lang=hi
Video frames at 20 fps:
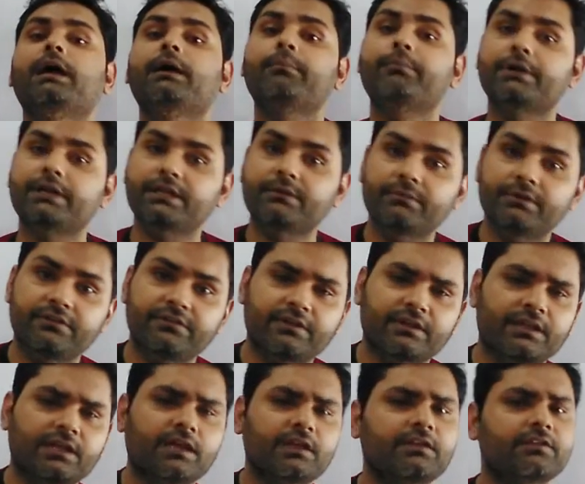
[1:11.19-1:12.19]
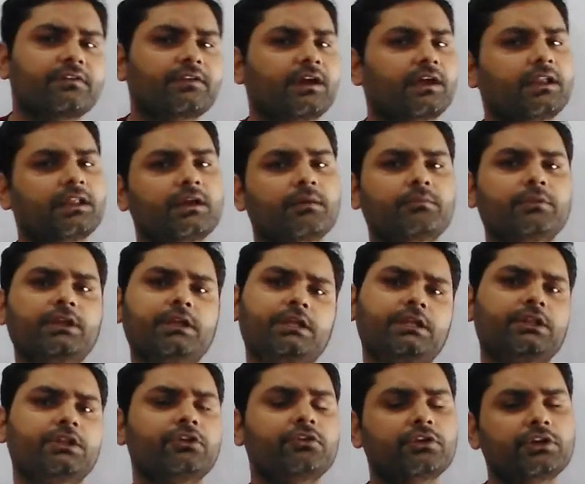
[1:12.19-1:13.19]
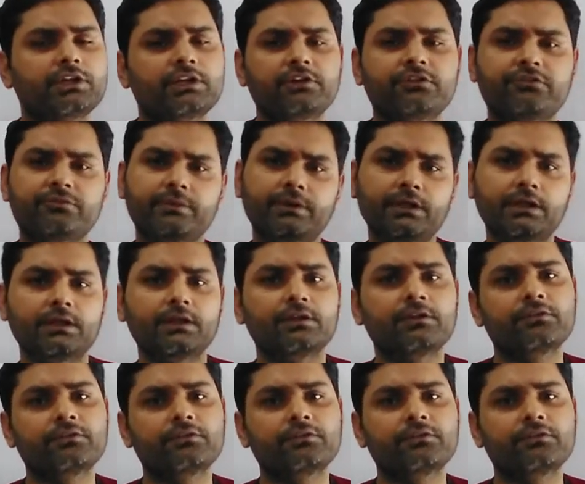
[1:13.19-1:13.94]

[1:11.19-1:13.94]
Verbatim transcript: अपरिमेय संख्या ये सारे हमने हिंदी और इंग्लिश में